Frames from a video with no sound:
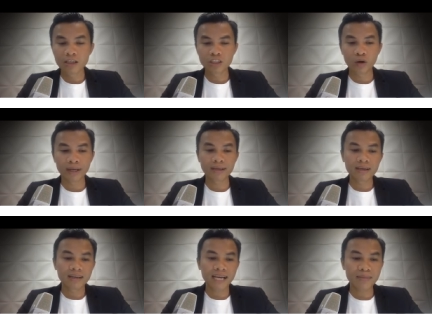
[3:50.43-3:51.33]
rồi
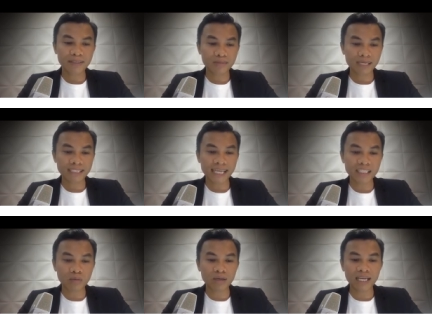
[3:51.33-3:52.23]
khi mà chúng ta đã
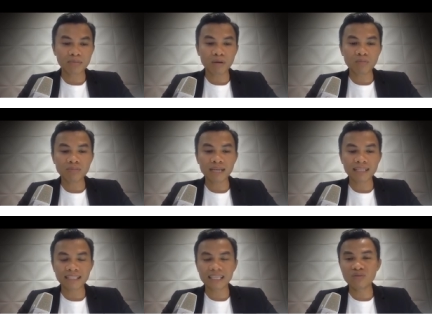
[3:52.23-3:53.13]
xây xong cái nền móng
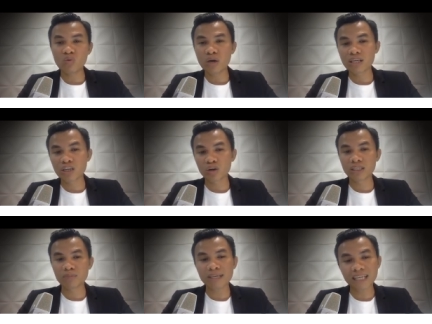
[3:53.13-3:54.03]
là tài sản vô hình
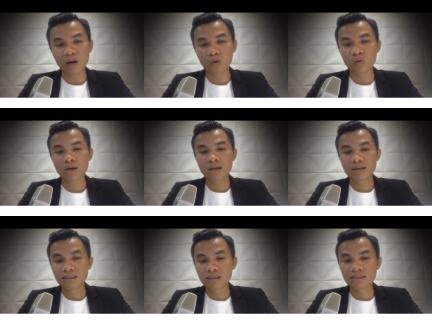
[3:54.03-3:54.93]
rồi thì bắt đầu
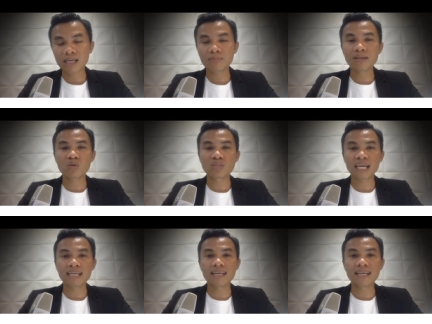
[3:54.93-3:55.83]
người thợ xây bắt đầu
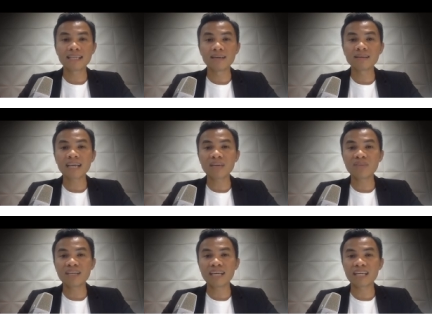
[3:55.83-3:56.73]
xây lên những
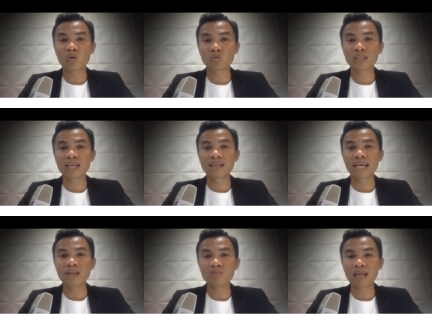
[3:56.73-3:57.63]
cái viên gạch đầu tiên
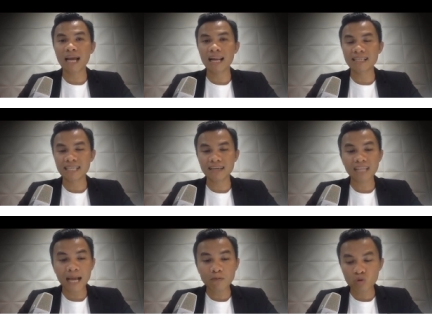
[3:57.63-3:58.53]
để chúng ta là xây
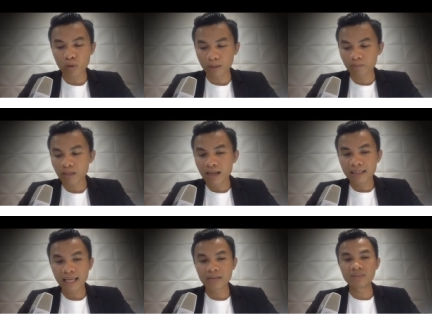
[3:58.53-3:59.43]
cái tháp của mình
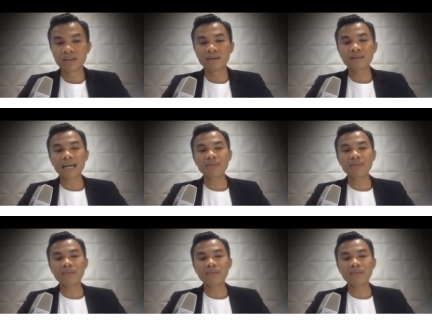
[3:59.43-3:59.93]
thì những cái